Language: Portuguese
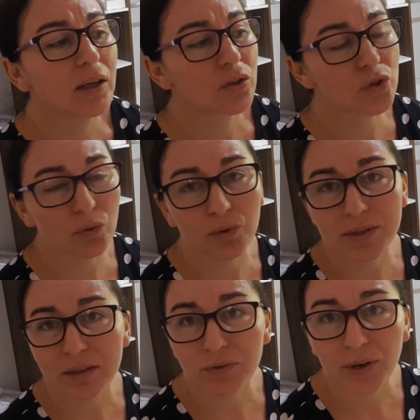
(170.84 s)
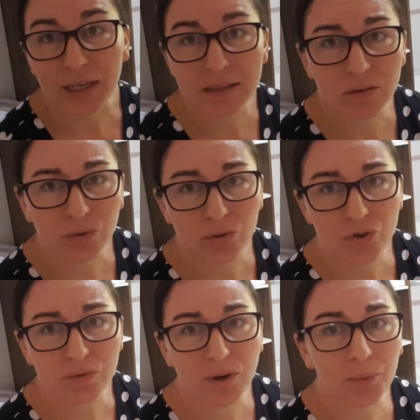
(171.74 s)
Só vou ser feliz quando eu
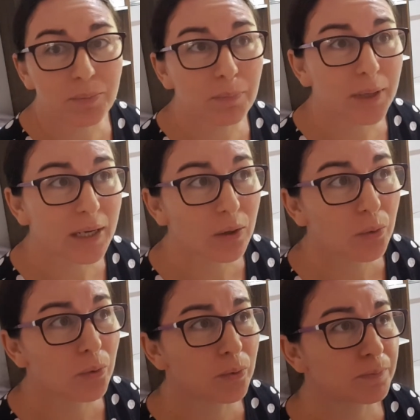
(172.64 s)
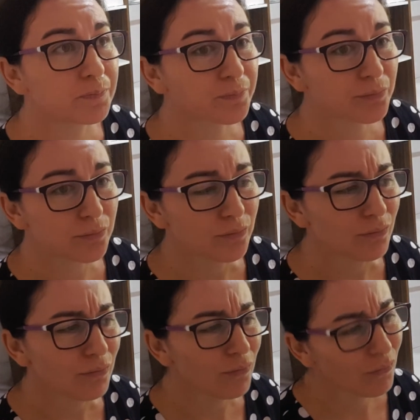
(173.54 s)
tiver um emprego,
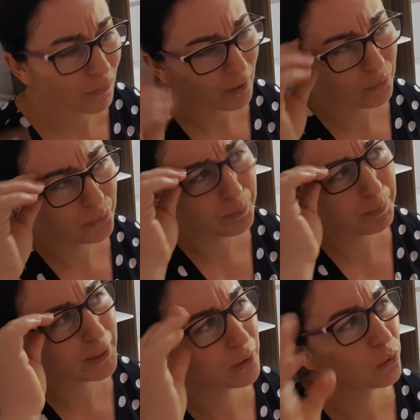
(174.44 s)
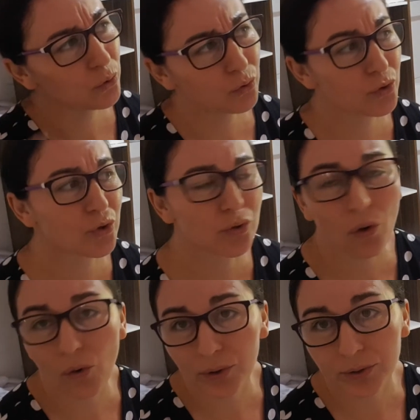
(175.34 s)
um emprego dos
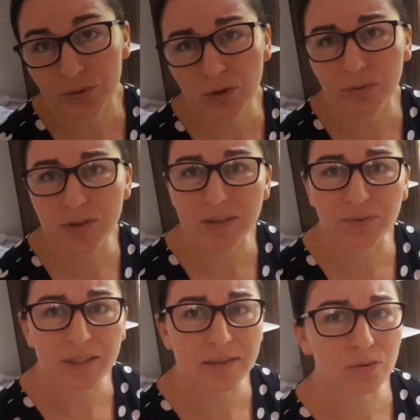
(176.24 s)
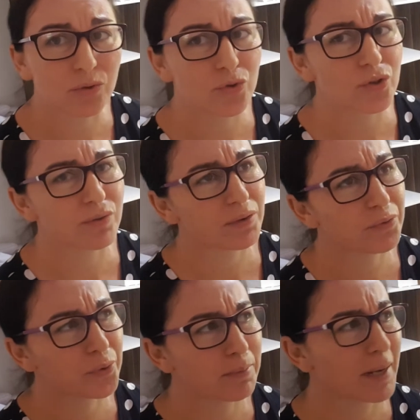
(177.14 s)
sonhos. Só vou ser feliz quando eu estiver
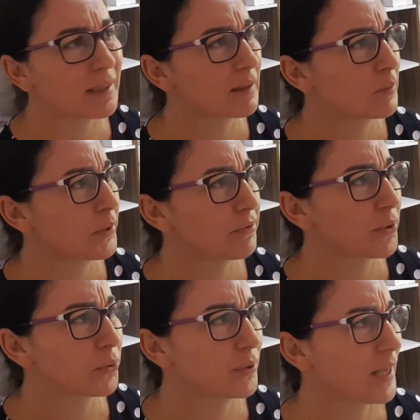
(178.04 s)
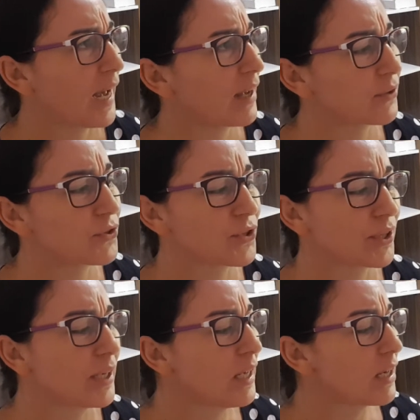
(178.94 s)
formada na minha faculdade.